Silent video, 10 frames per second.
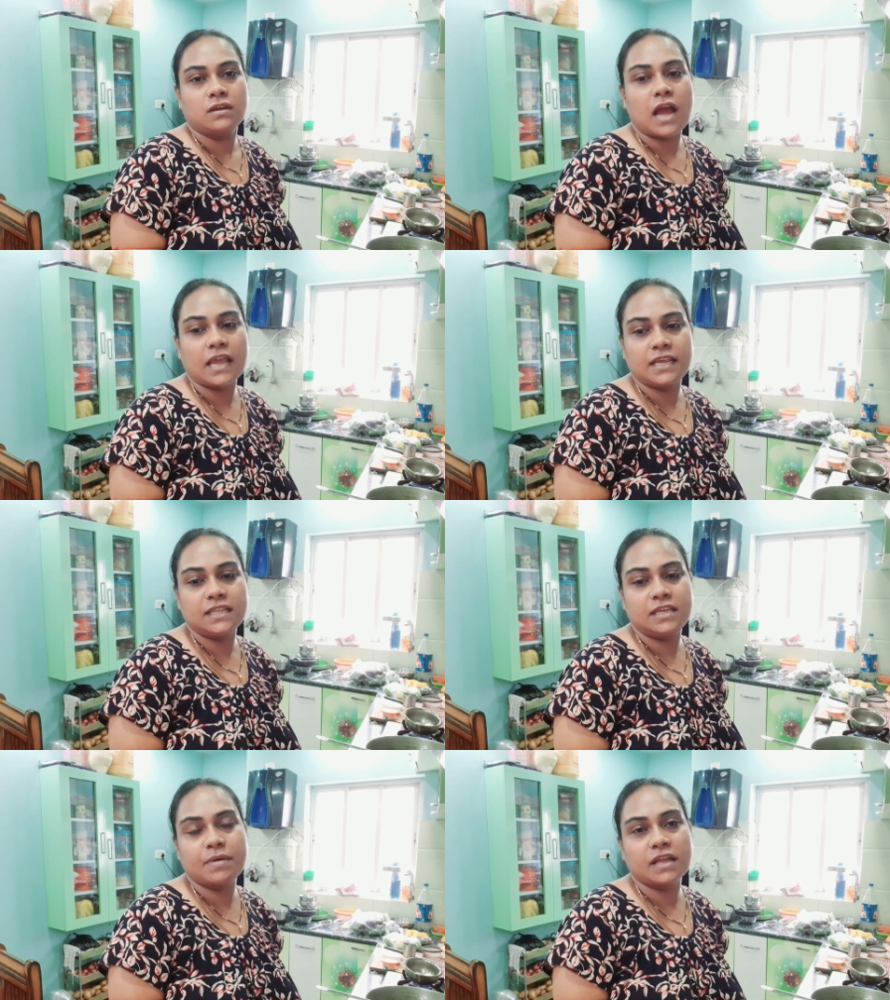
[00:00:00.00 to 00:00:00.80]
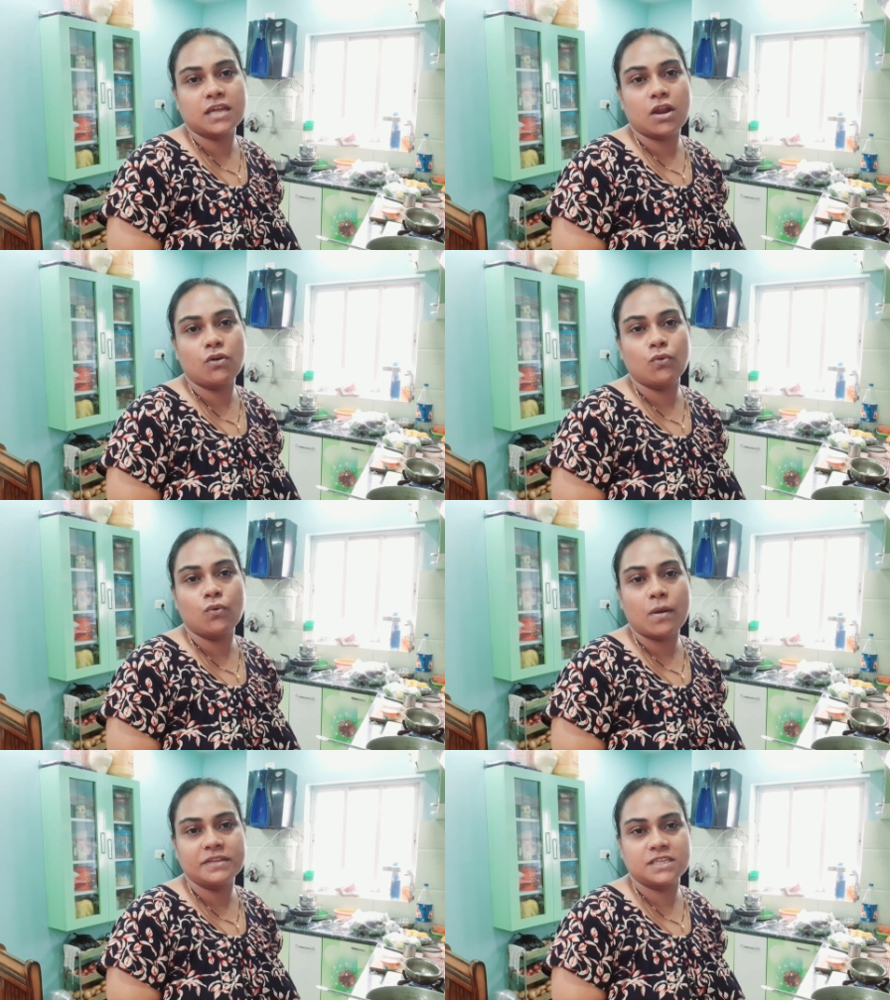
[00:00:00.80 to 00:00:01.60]
খাইয়ে দিই ভাত কারণ ও
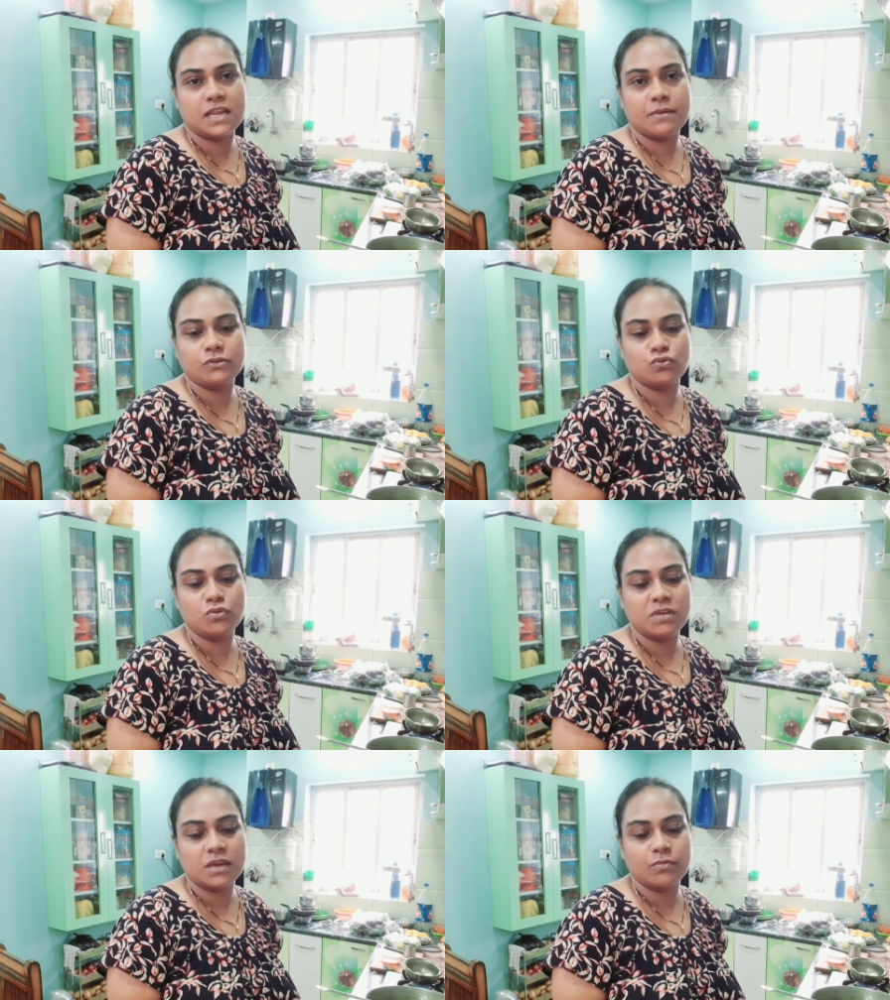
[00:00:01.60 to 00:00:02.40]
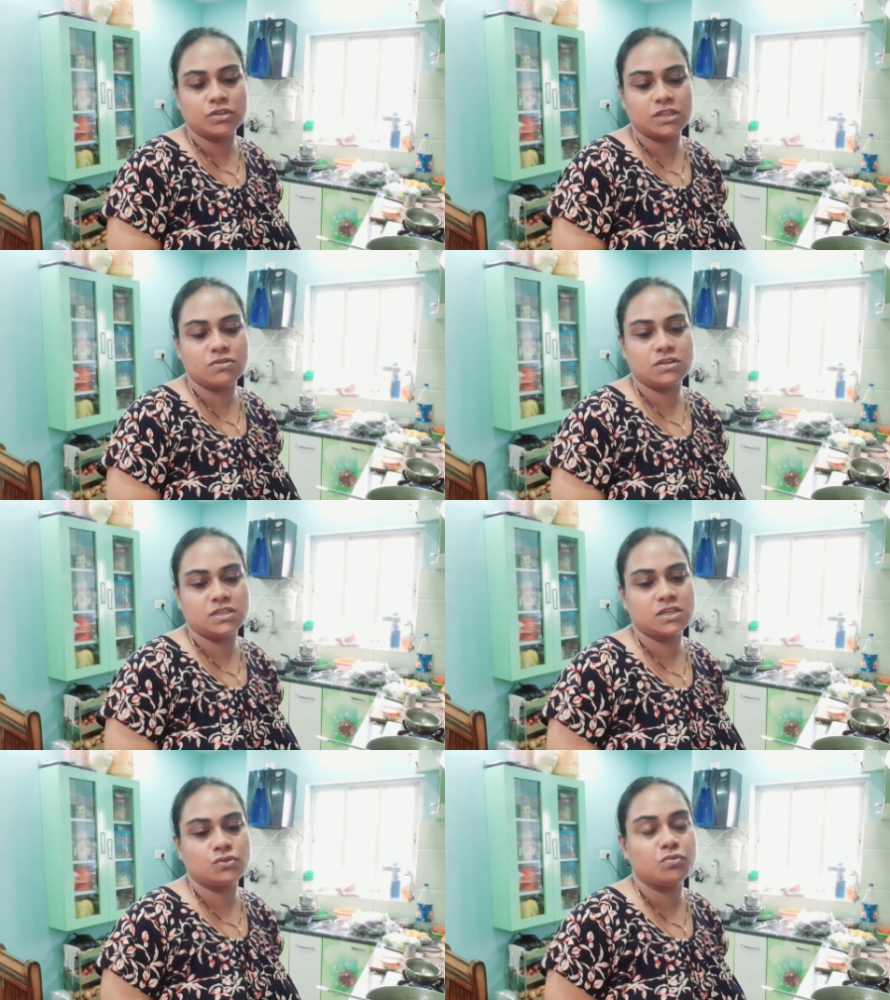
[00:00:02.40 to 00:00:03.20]
আমার ছেলে আবার সুইমিংয়ে ভর্তি
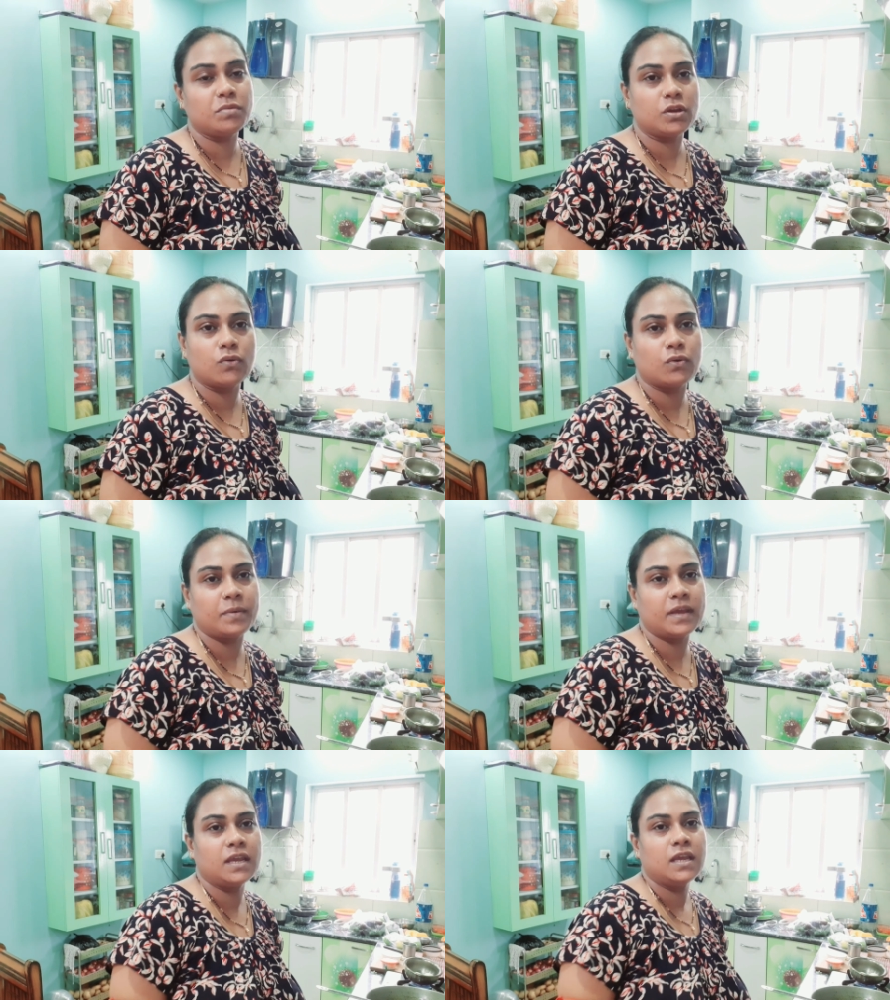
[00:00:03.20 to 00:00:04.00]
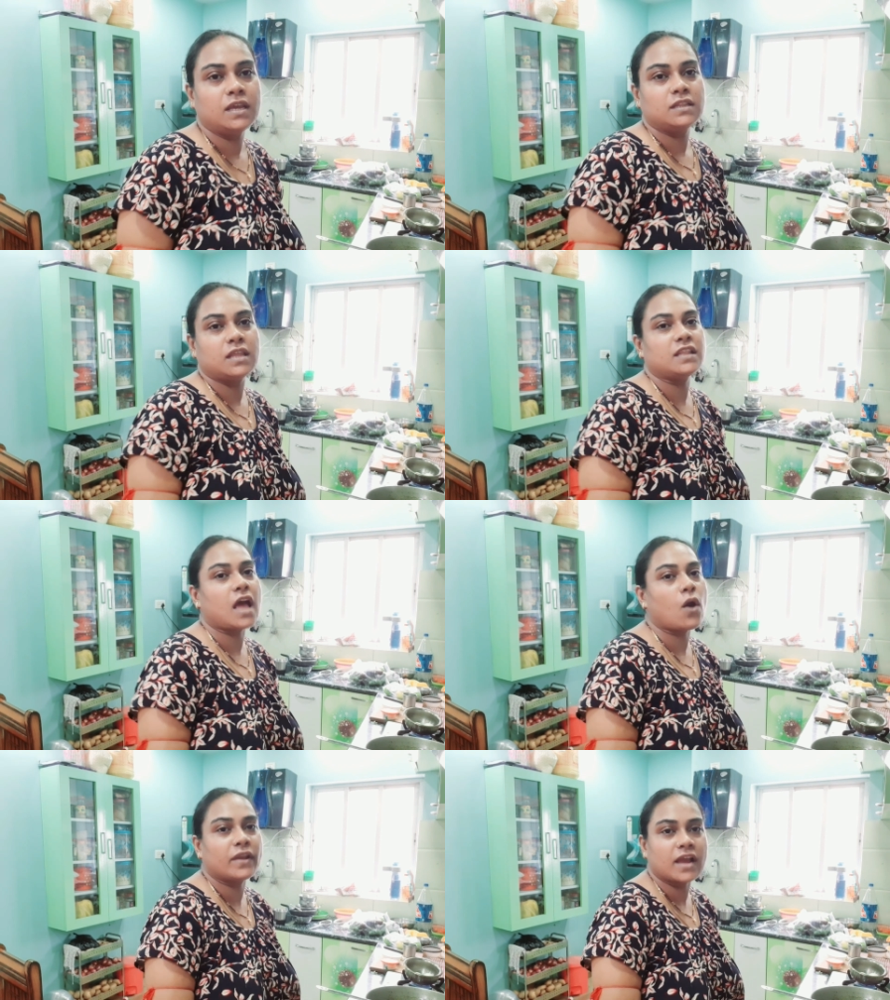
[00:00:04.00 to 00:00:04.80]
হয়েছে সুইমিং করবে তাই
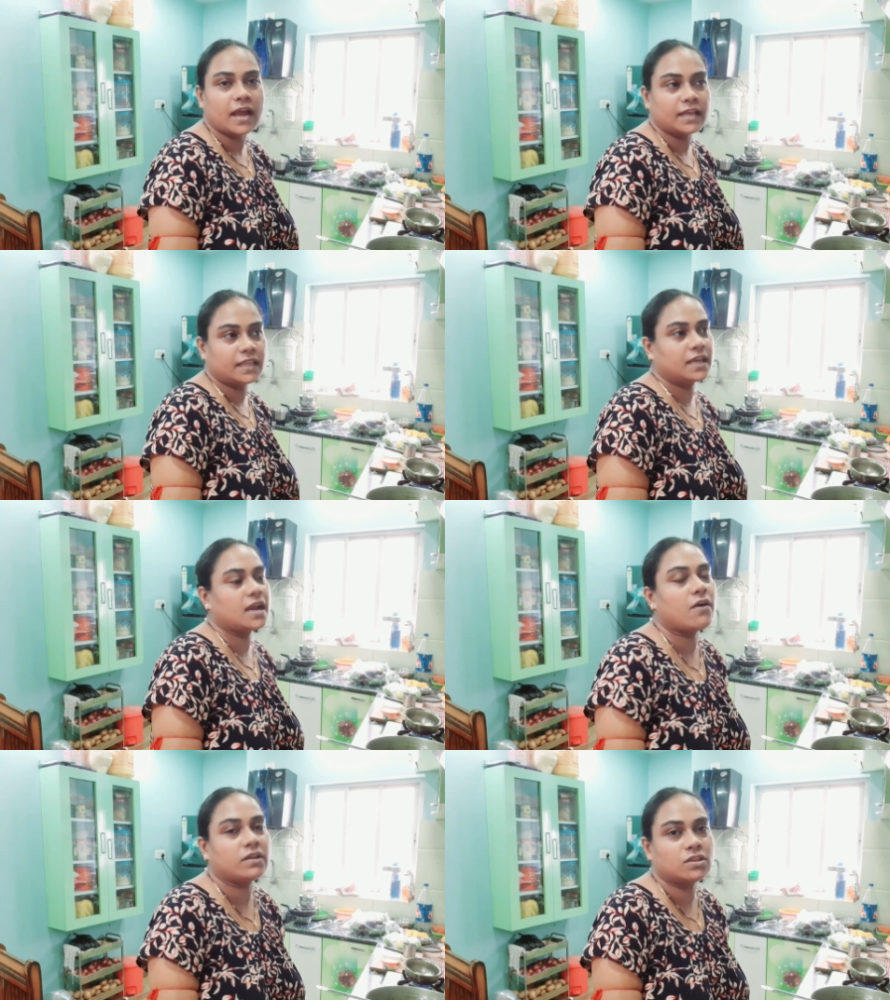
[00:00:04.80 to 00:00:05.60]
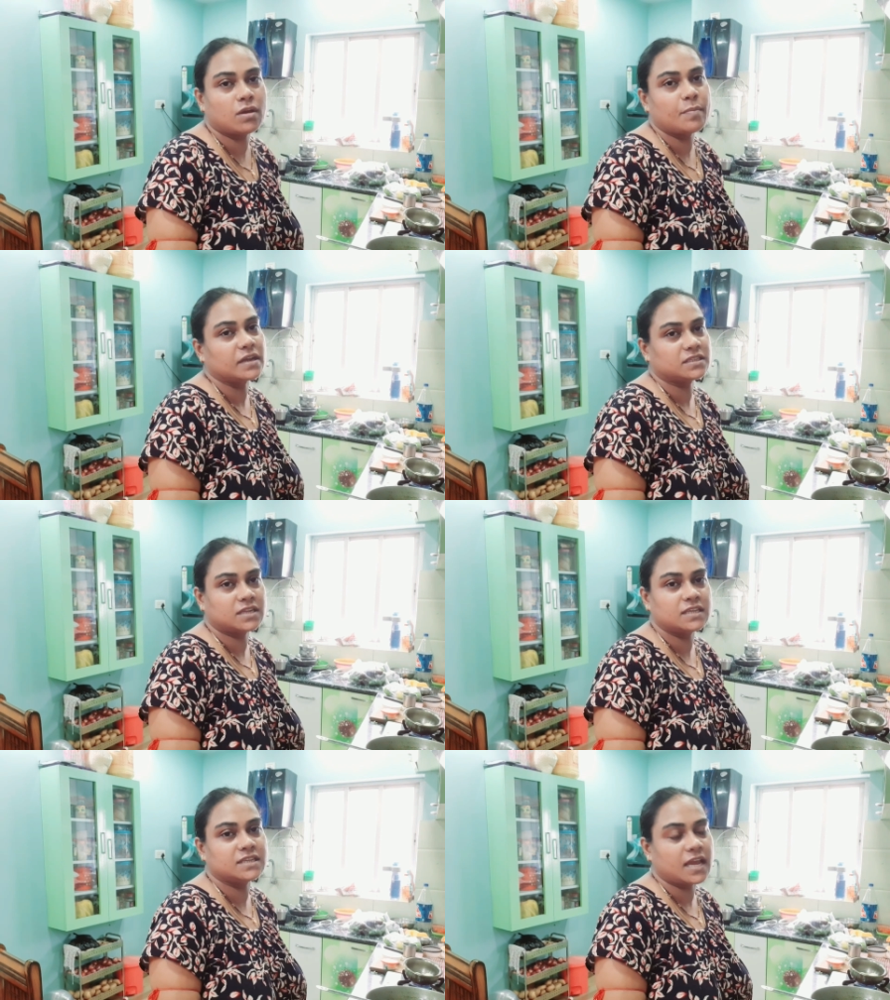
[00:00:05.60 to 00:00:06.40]
অনেক আগে থেকে খাওয়াতে হয়
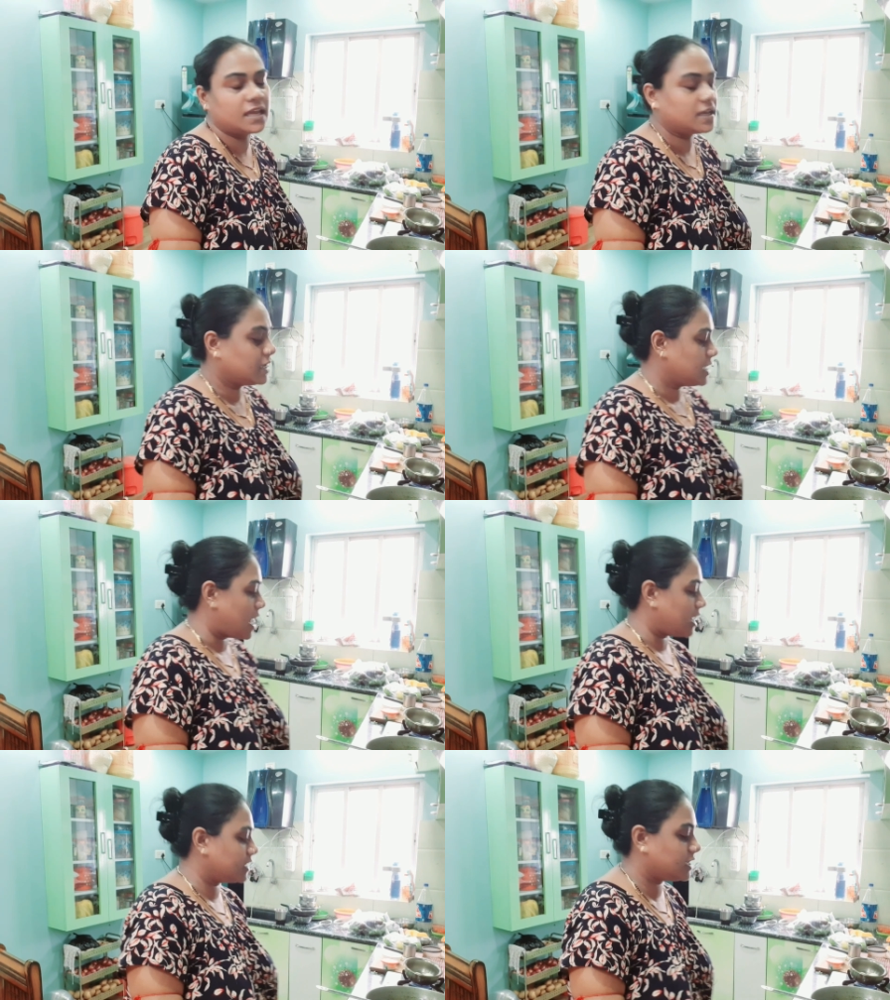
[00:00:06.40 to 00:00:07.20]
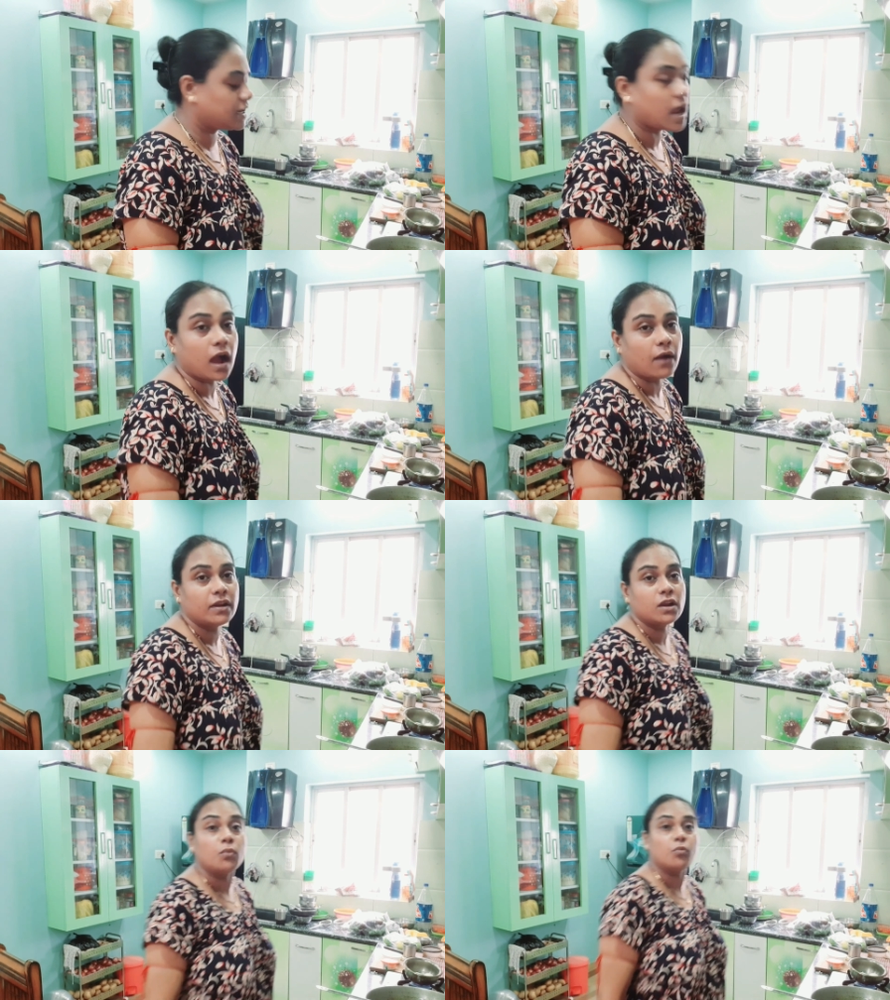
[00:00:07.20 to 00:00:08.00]
পাঁচটায় যায় আগে থেকে না
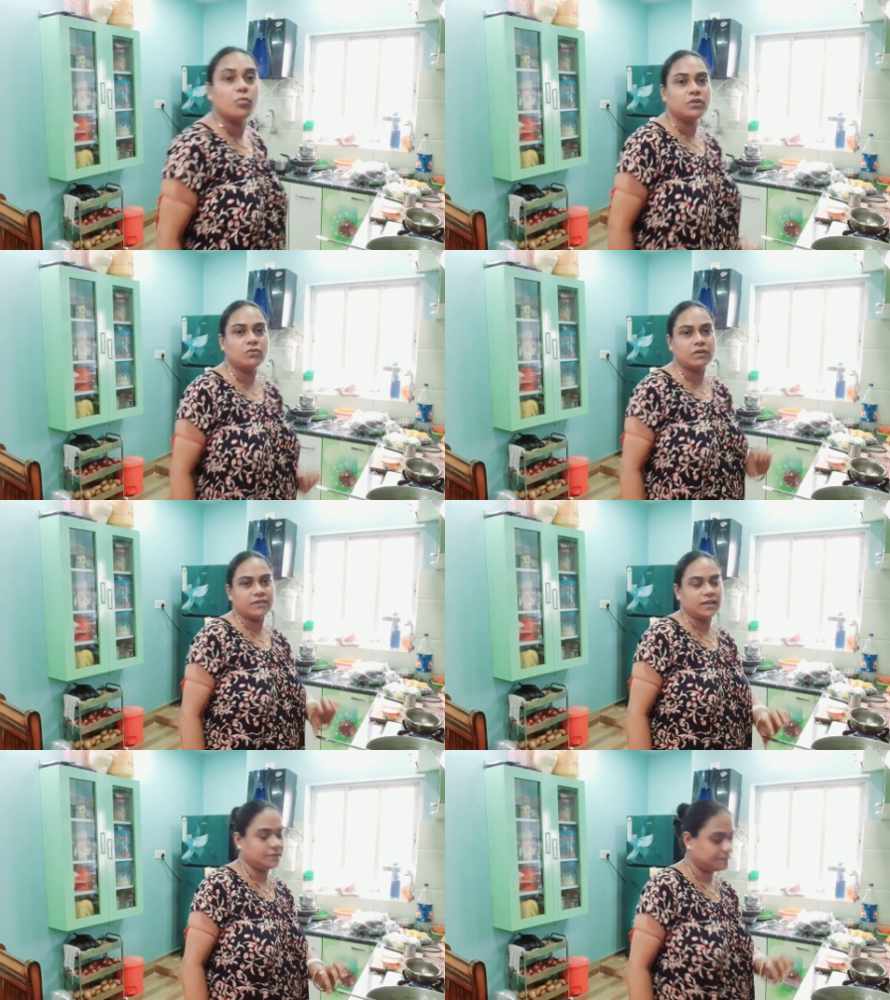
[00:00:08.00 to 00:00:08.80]
খাওয়ালে না ও বমি করে ফেলে